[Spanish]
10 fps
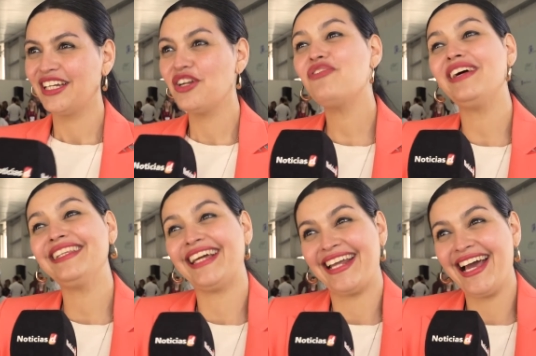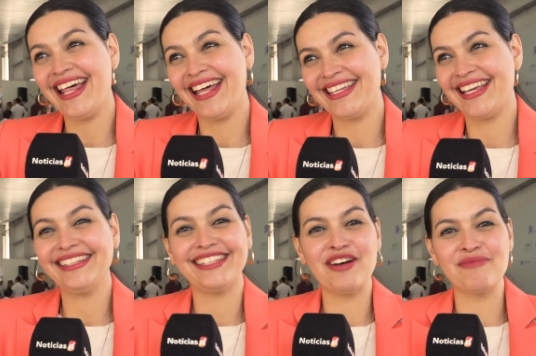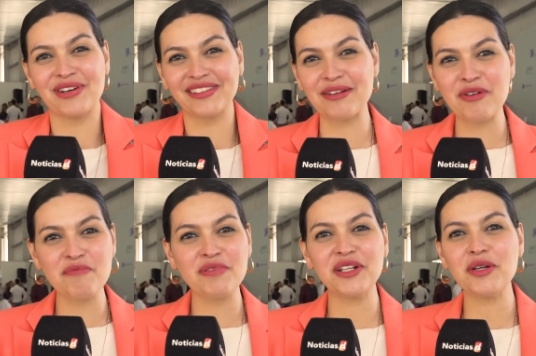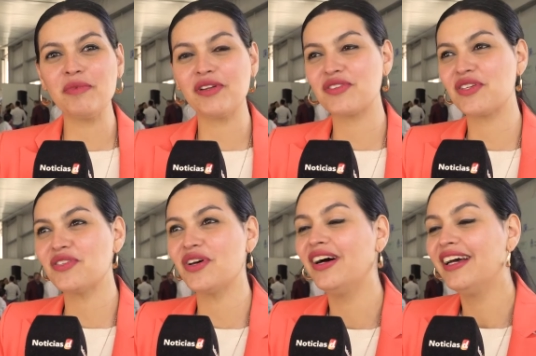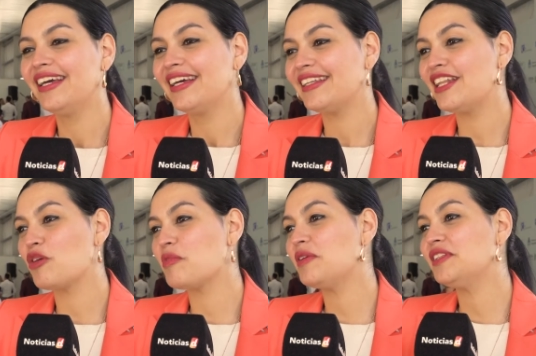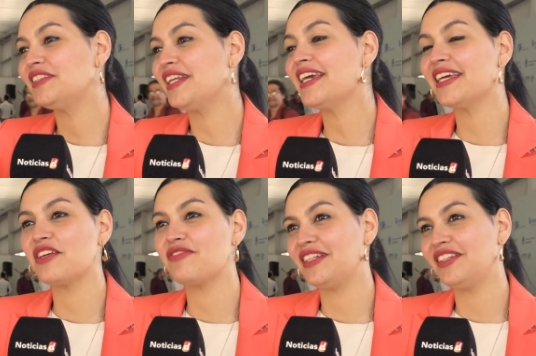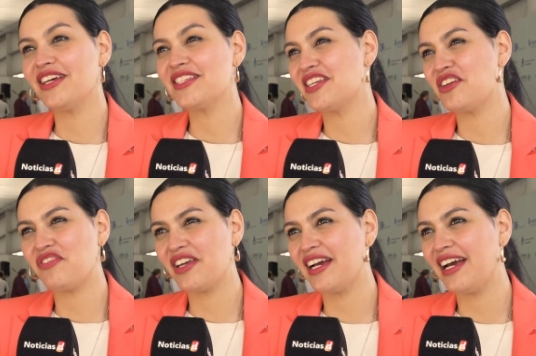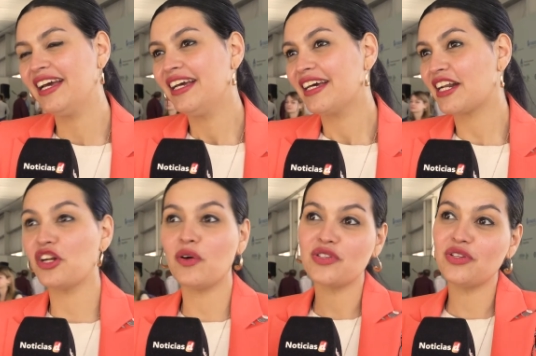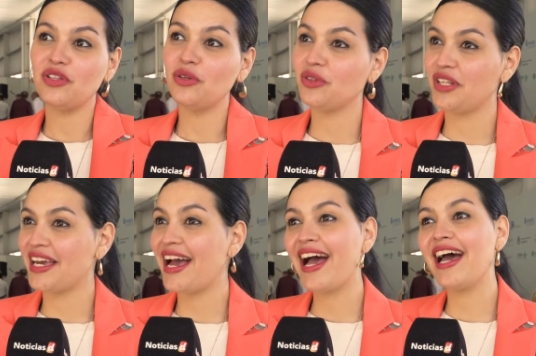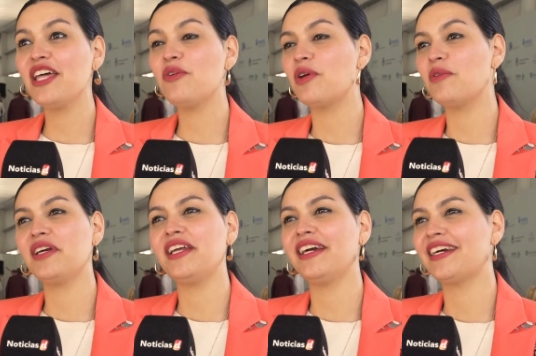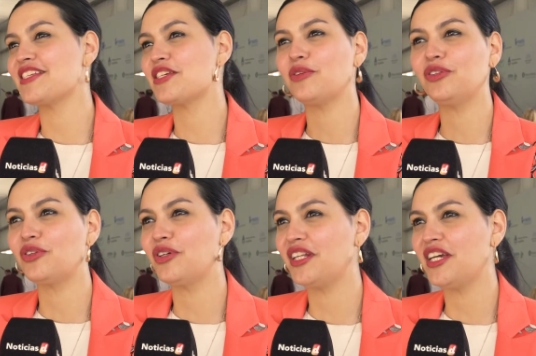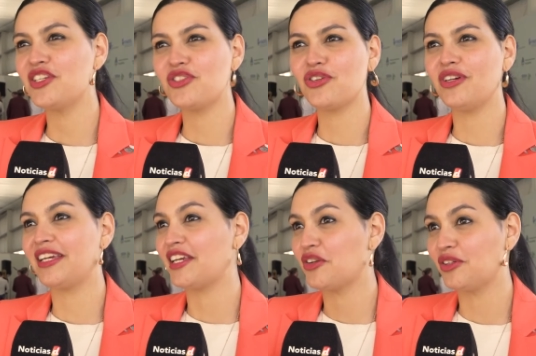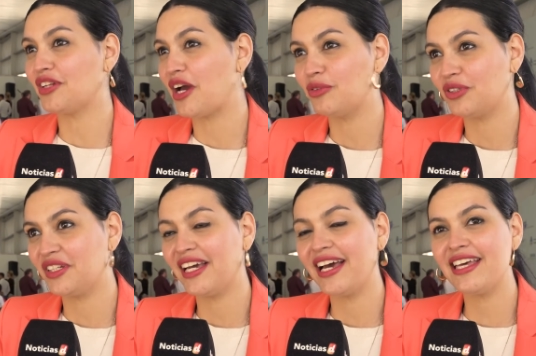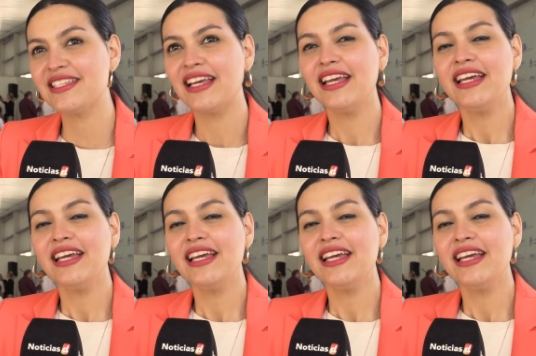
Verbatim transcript: no falta nada, ya estamos, estamos en pleno proceso del 2023, que en definitiva significa renovación de autoridades, volver a ejercer nuestro derecho, elegir nuestras autoridades,